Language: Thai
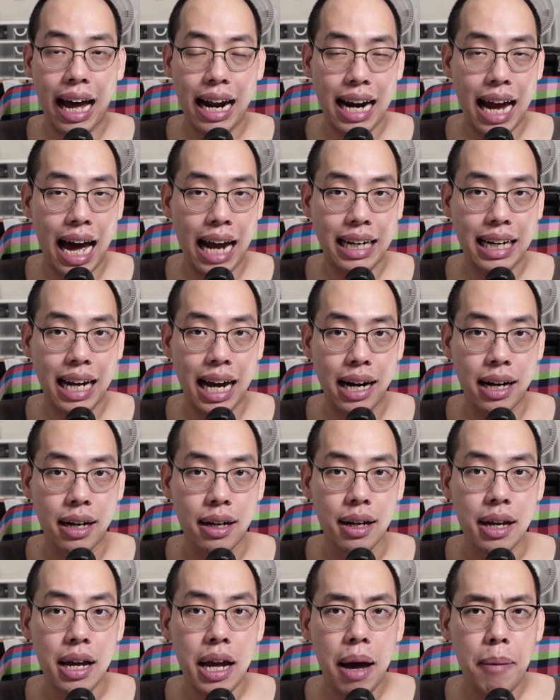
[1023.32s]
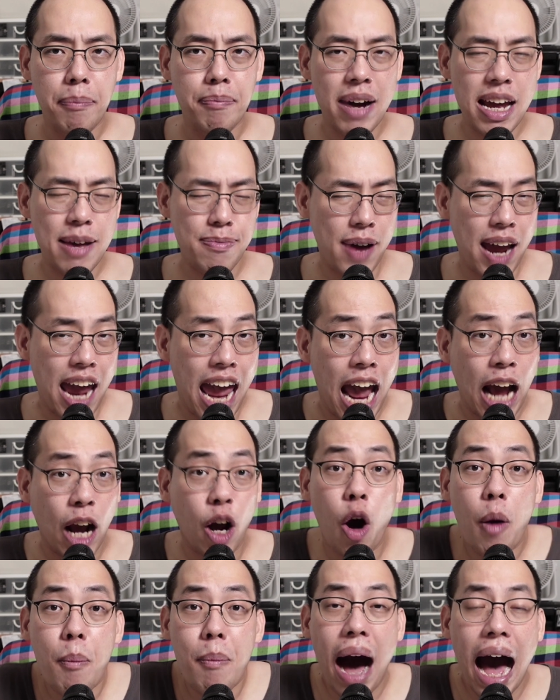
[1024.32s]
ขนาดกันไม่แพง
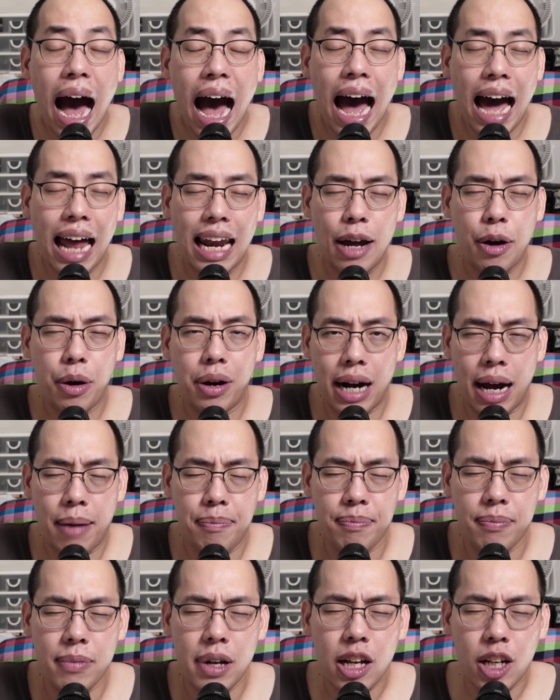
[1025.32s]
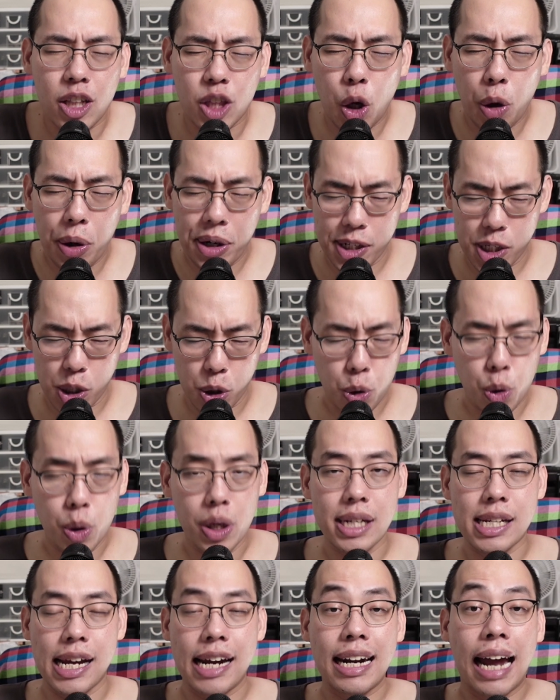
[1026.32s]
ก็บ้าแล้วครับต้นทุน
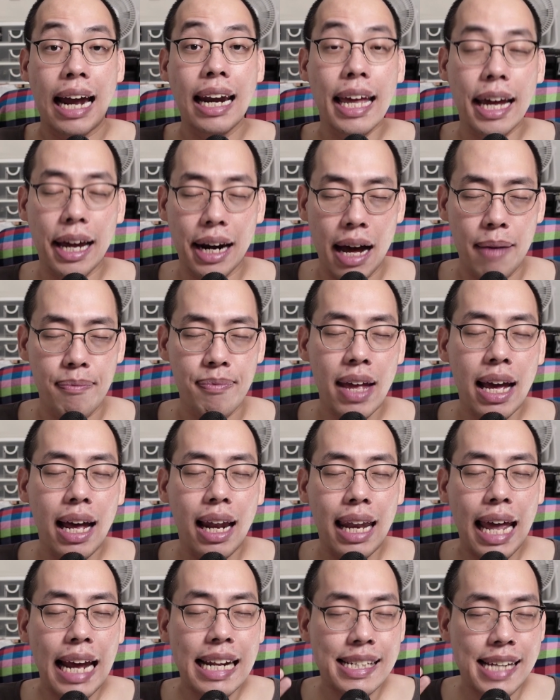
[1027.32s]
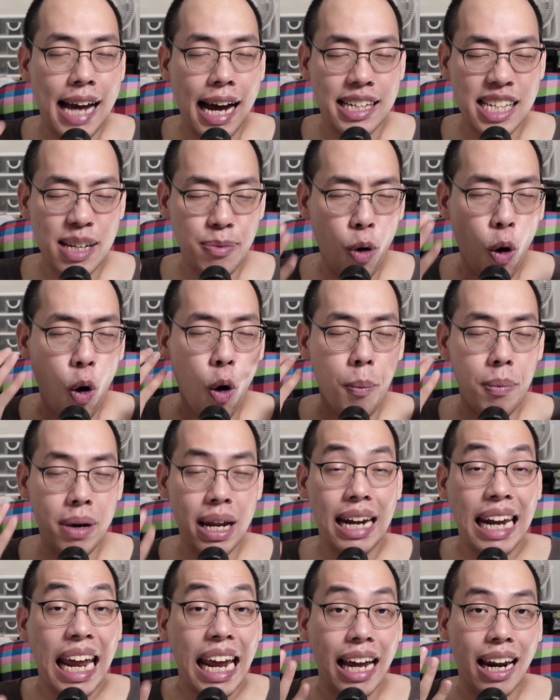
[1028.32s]
ทั้งนั้นเลยครับและจากที่ผม
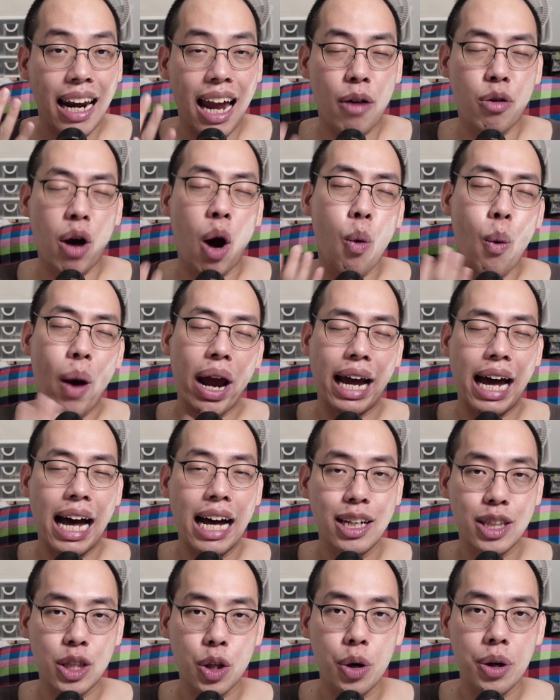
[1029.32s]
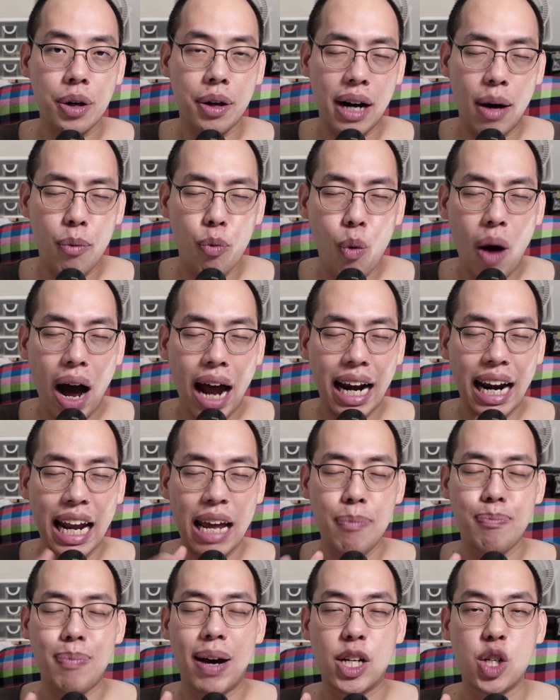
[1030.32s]
เนี่ยได้กล่าวเอาไว้ข้างต้นครับว่าใน
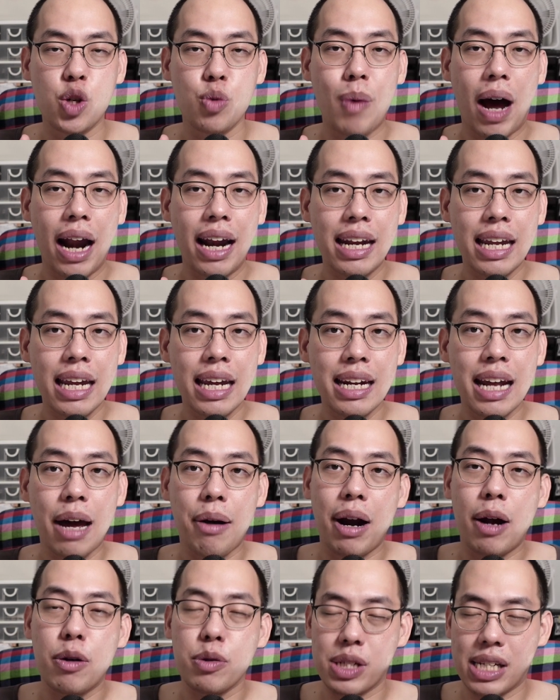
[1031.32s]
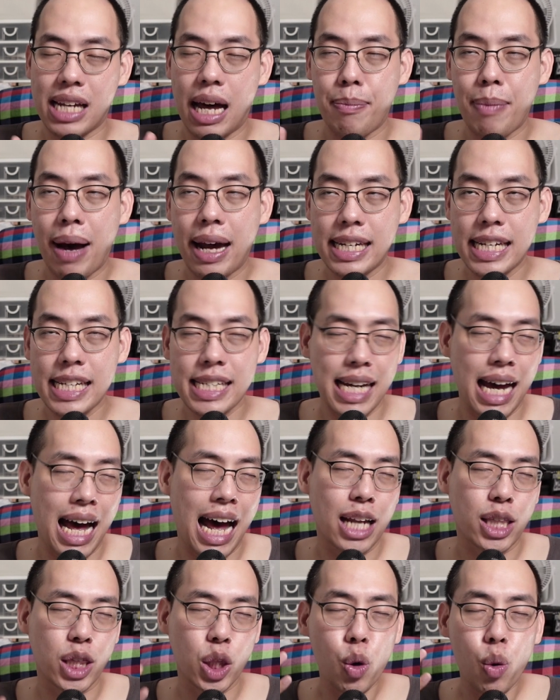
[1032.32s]
ปัจจุบันนี้เนี่ยเราสามารถที่จะหา
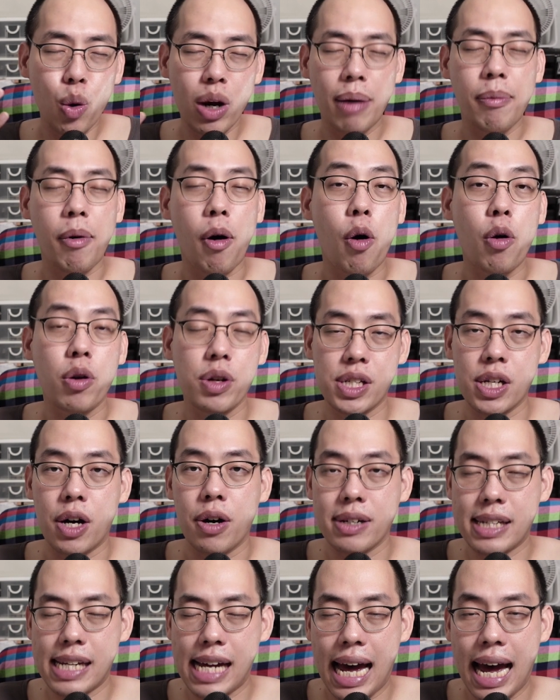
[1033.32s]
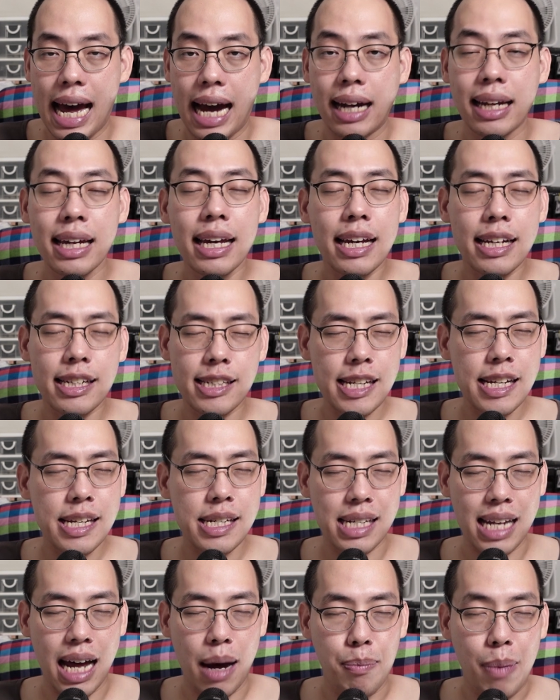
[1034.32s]
ตู้ลำโพงสองทางที่
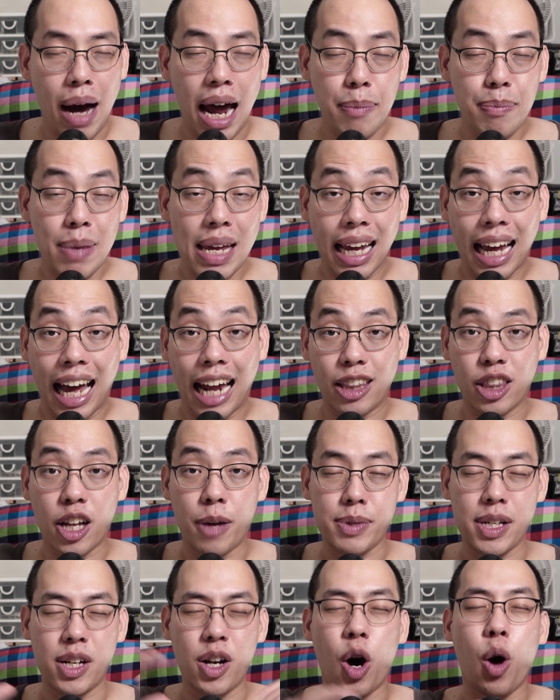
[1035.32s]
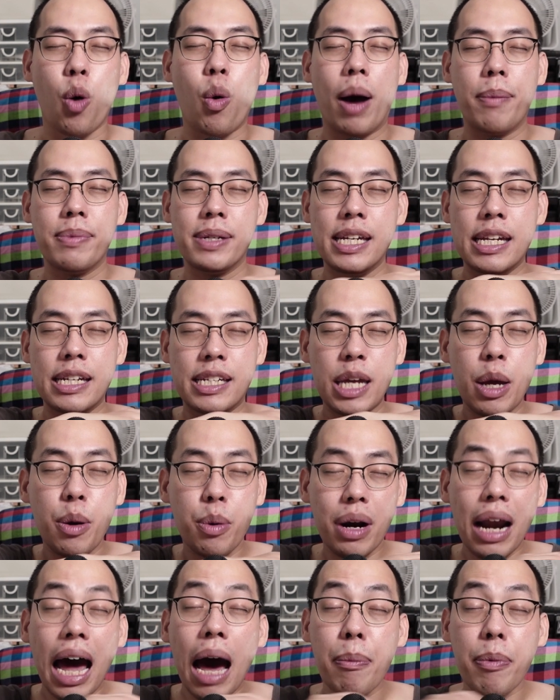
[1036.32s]
สามารถมีการตอบสนองความถี่ที่
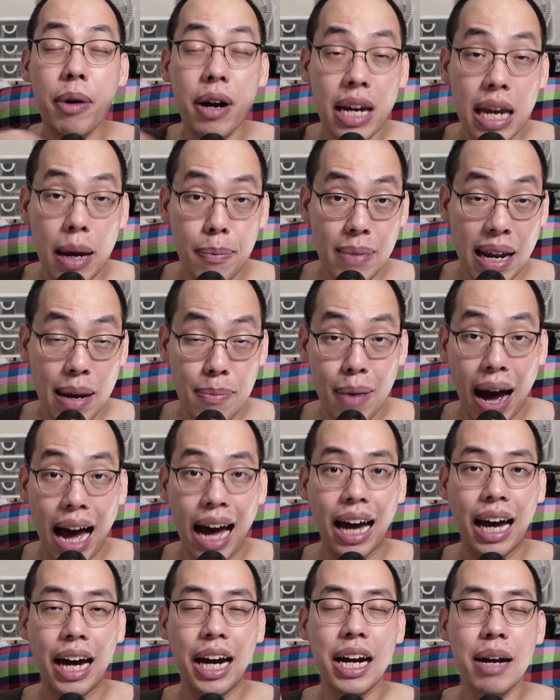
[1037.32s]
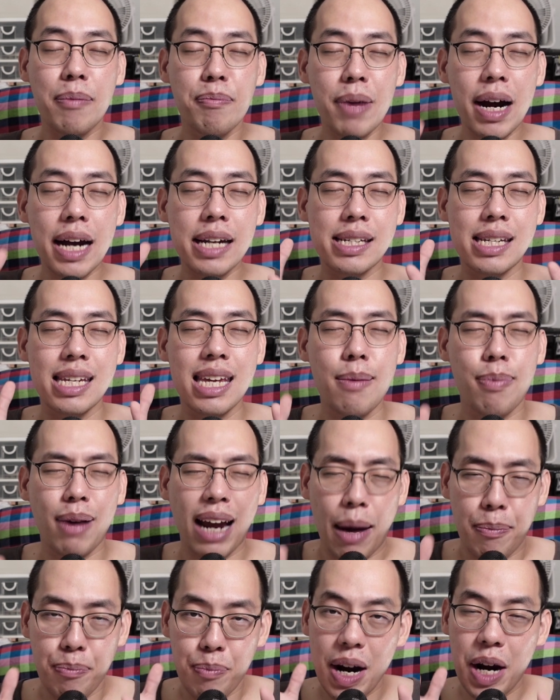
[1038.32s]
ราบเรียบได้มากขึ้นเมื่อเทียบ
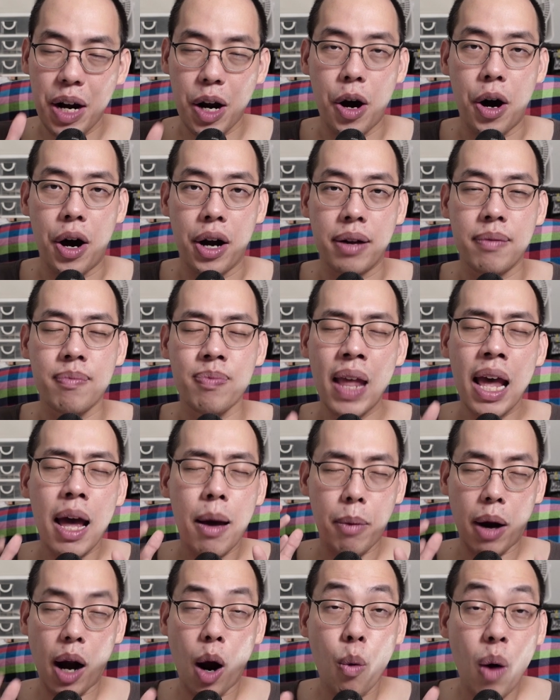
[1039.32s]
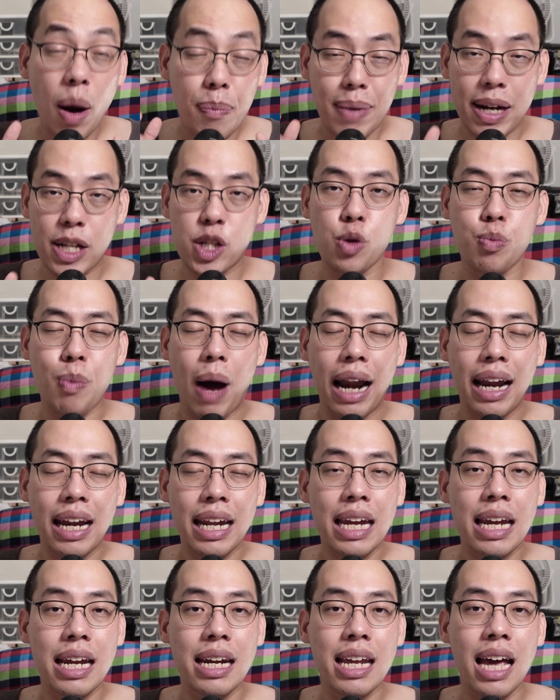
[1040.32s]
กับเมื่อก่อนเพราะว่าปัจจุบัน
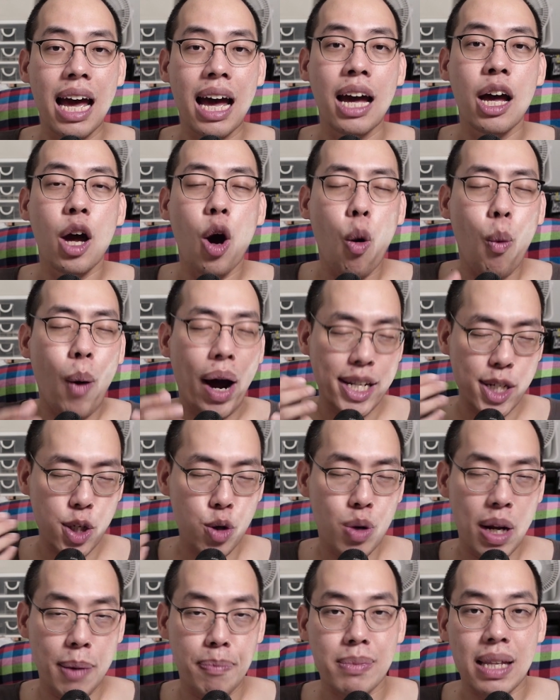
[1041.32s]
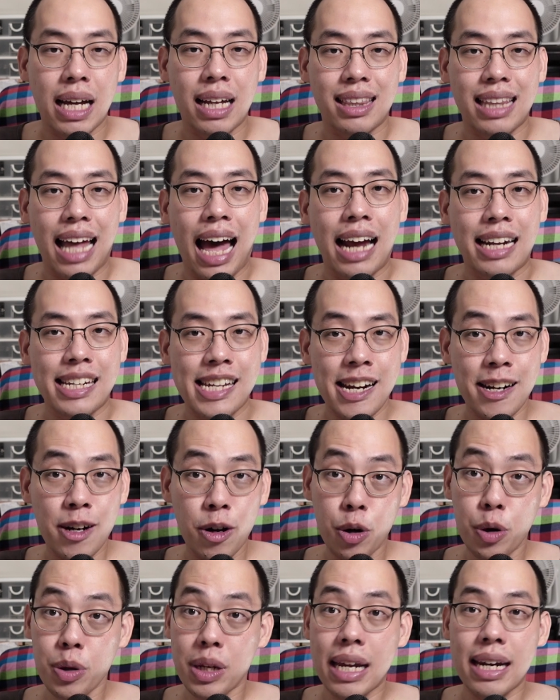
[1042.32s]
นี้เนี่ยวัตถุดิบต่างๆเทคโน
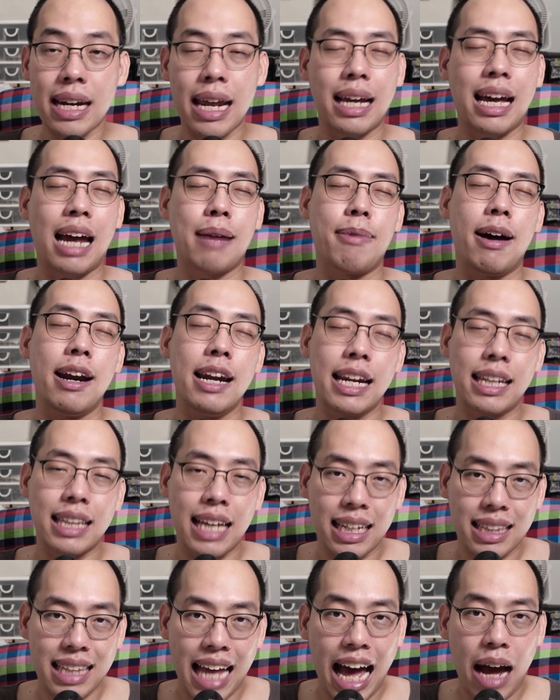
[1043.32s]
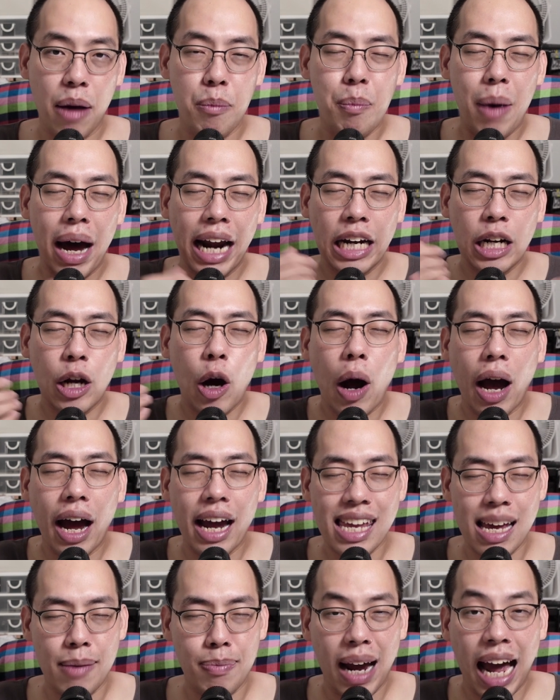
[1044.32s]
โลยีในการผลิตต่างๆมันก็ข
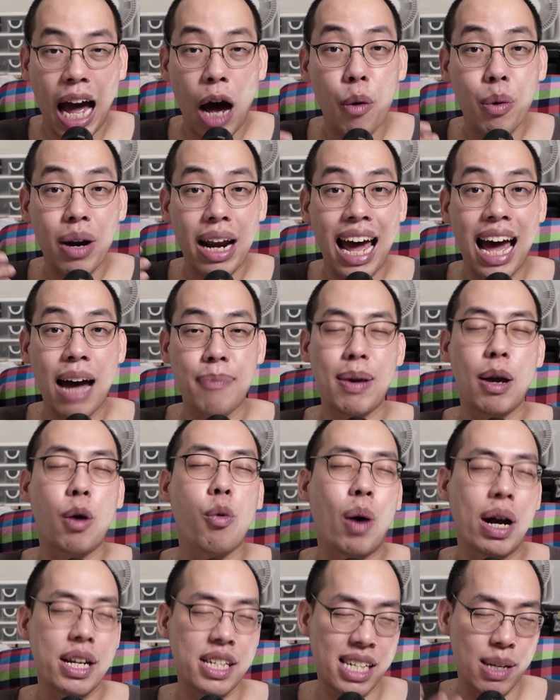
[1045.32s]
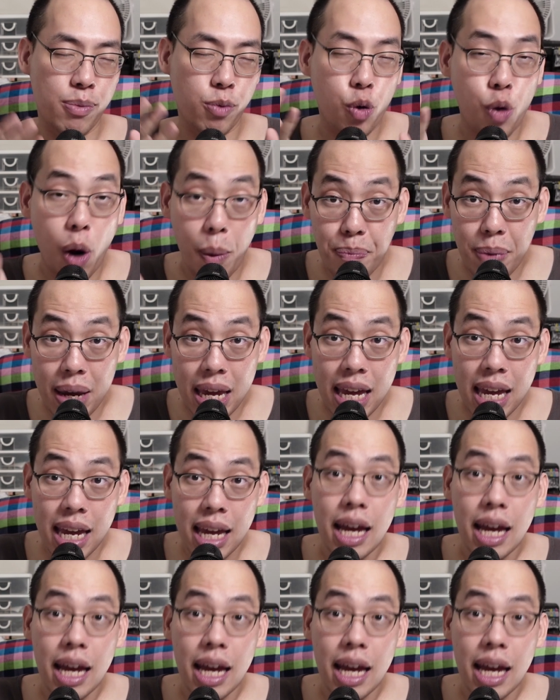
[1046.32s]
ยับก้าวหน้าไปกว่าสิบกว่าปี